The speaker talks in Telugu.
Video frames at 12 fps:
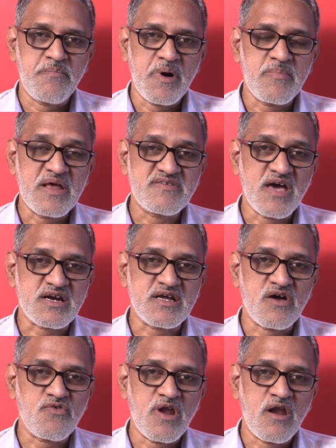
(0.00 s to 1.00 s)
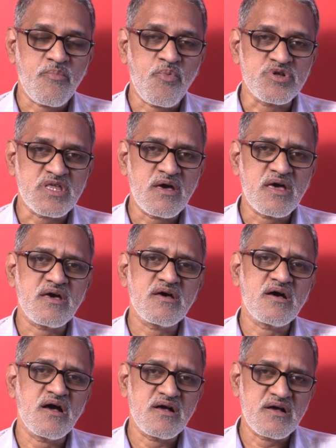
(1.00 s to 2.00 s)
పబ్లిక్ సెక్టార్ వల్ల పోతే
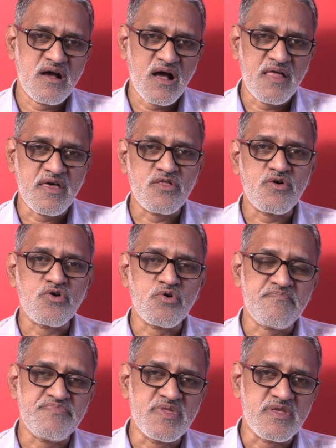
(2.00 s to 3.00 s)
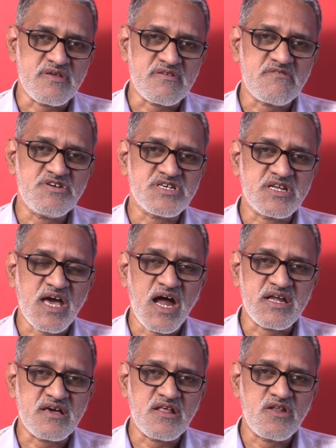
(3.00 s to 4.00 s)
అదేదో రిజర్వేషన్
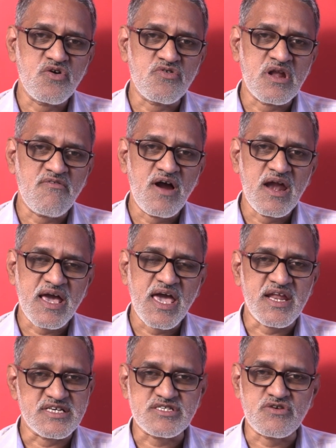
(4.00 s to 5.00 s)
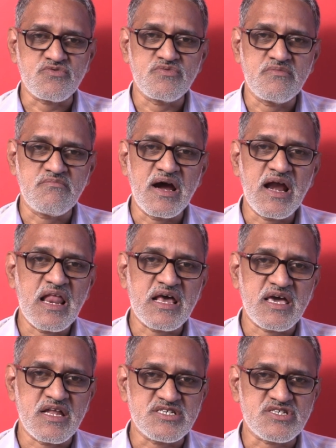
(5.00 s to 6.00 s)
కేటగిరీలో ఉన్న వాళ్ళకే నష్టం
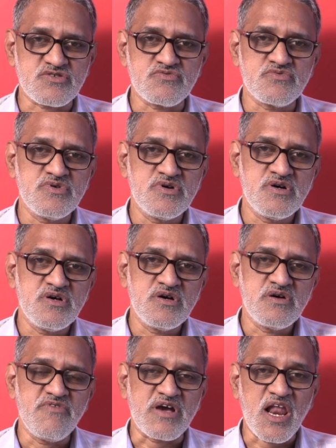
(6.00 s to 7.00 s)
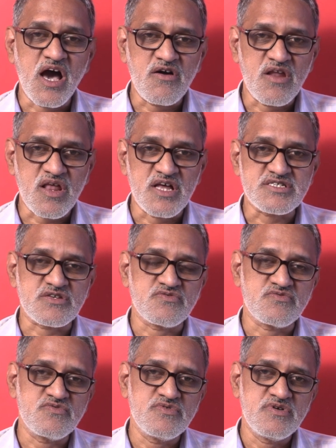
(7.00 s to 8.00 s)
మహిళలకే నష్టం వికలాంగులకి నష్టం
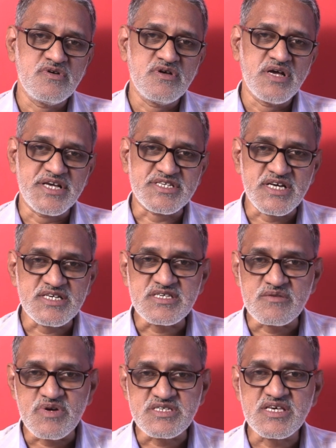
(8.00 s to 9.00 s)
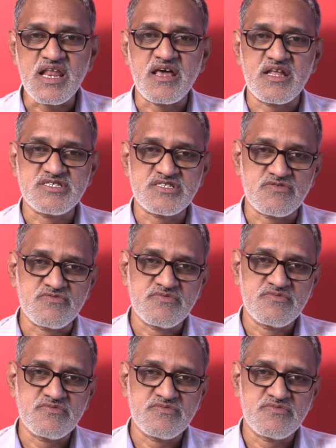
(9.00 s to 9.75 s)
ఎస్టీఎస్సీ బీసీలకి నష్టం